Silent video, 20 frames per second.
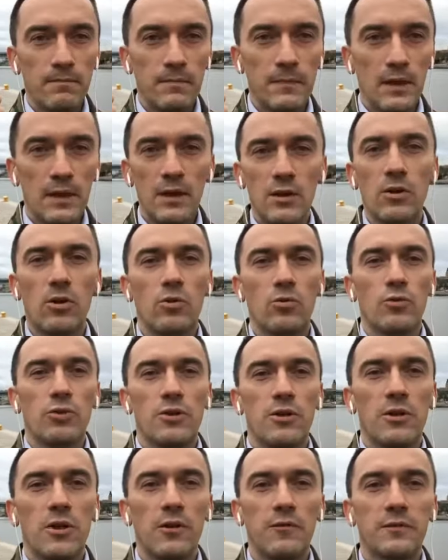Igor
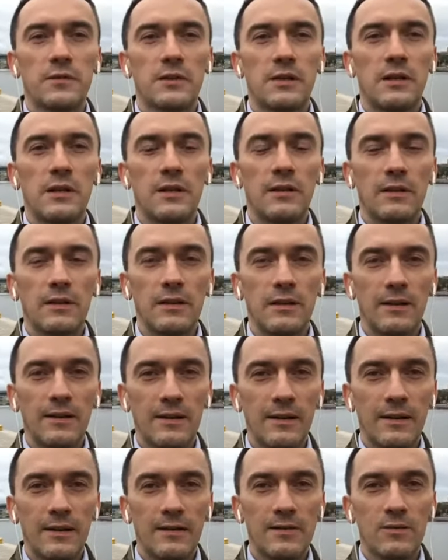Rusinowski
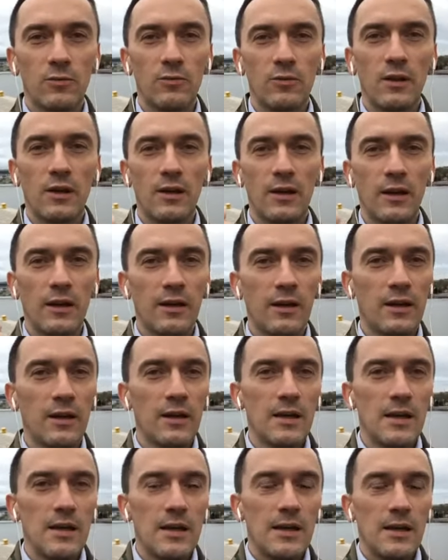e, z Unilink,
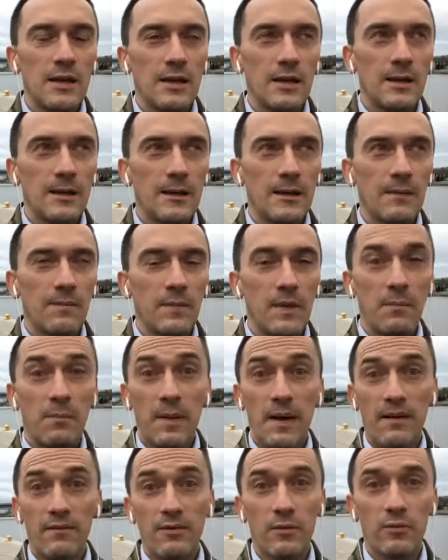
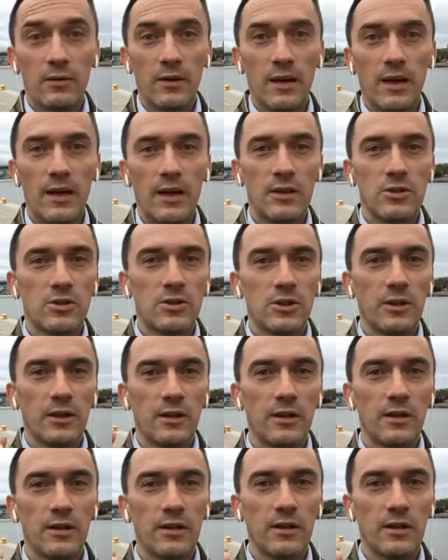Paweł
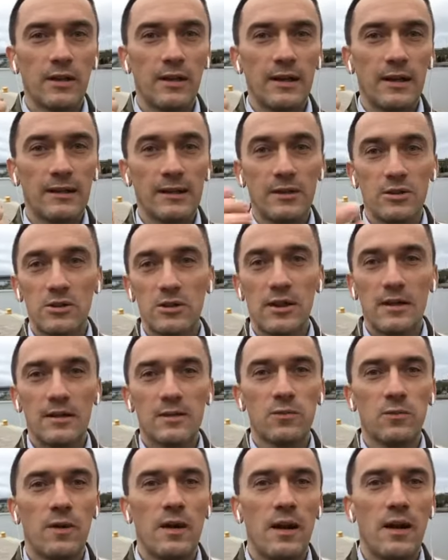Tkaczyk, e, Katarzyna
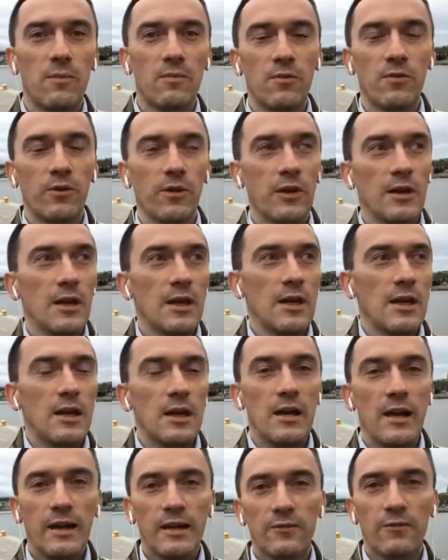Słaboń,
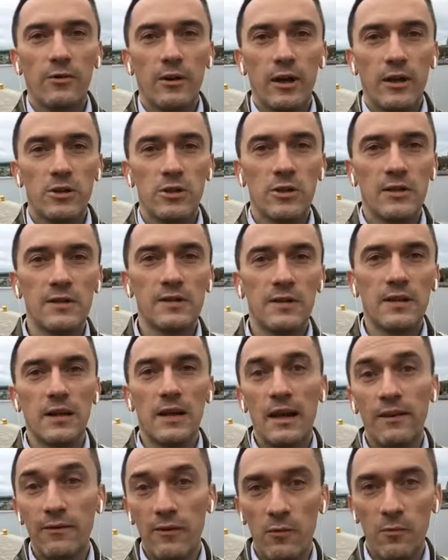Lech Dworaczyński,
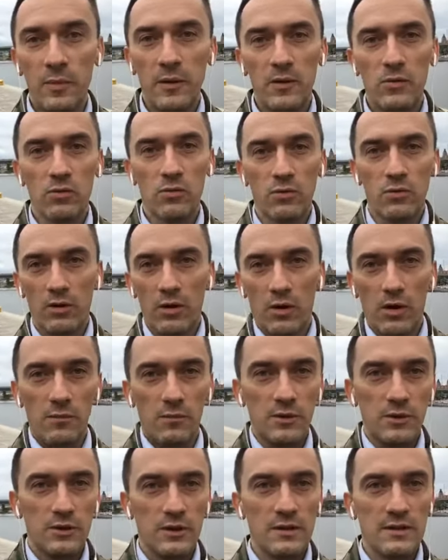Rafał Pikul, którego
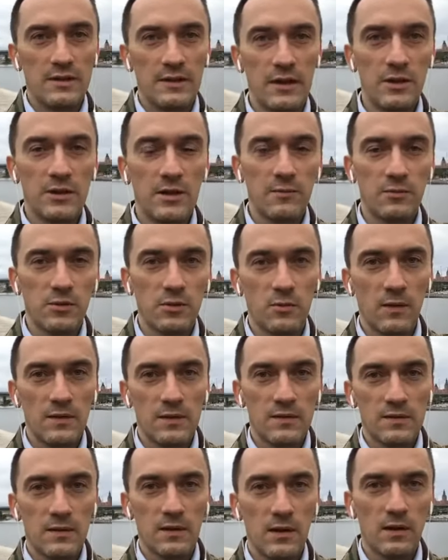możecie znać na przykład
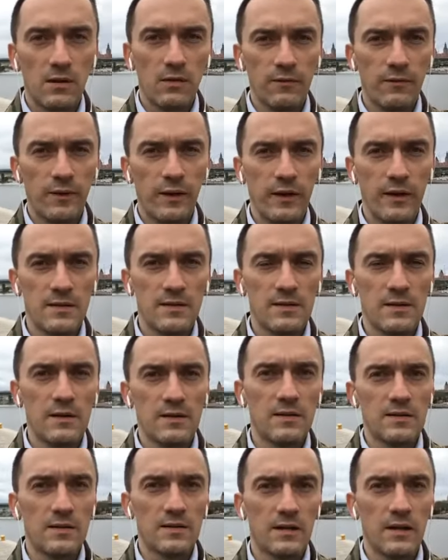z konferencji
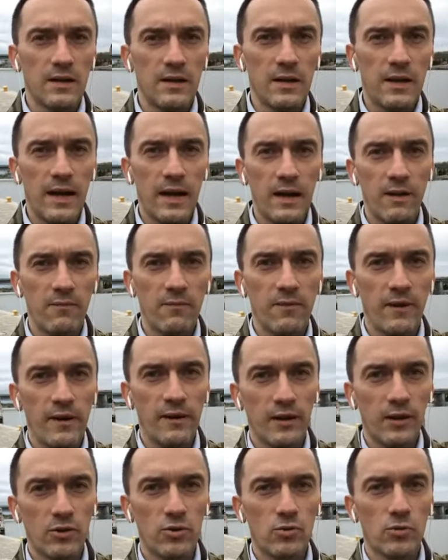z Gerim
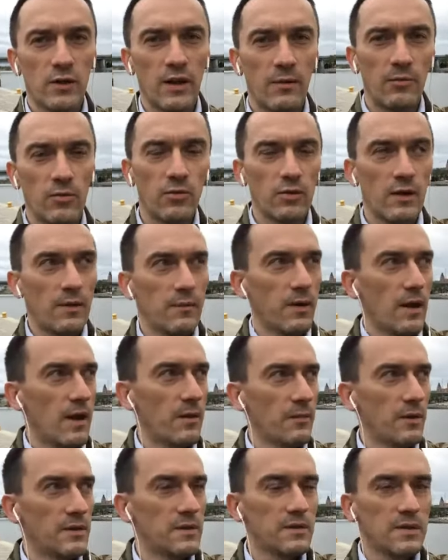Wejnerczukiem, która miała
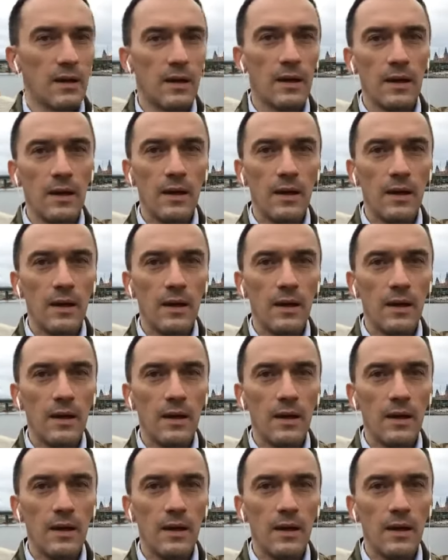miejsce